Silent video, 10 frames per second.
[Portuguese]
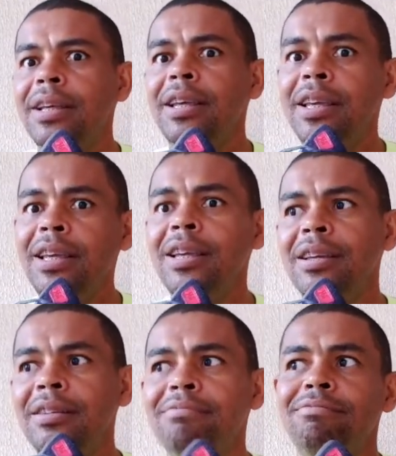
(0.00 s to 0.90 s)
e
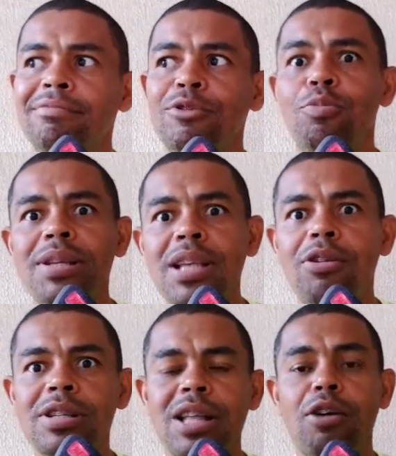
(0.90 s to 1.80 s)
comecei a
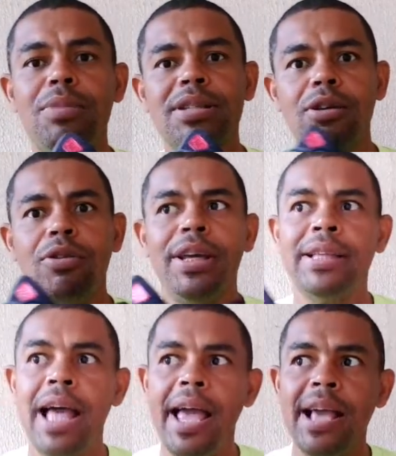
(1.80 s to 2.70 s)
gostar, comecei a correr
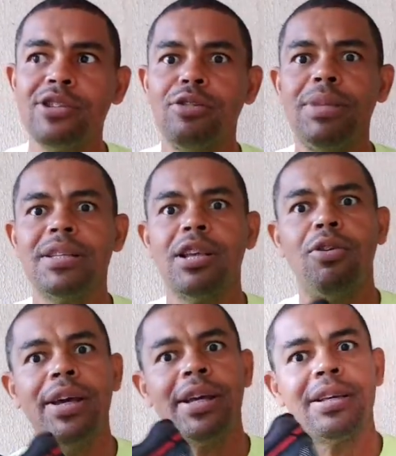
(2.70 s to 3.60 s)
10, comecei a
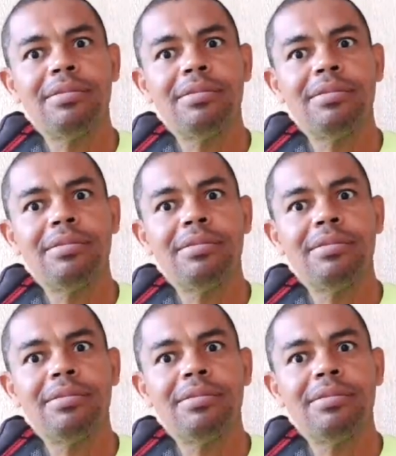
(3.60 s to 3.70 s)
correr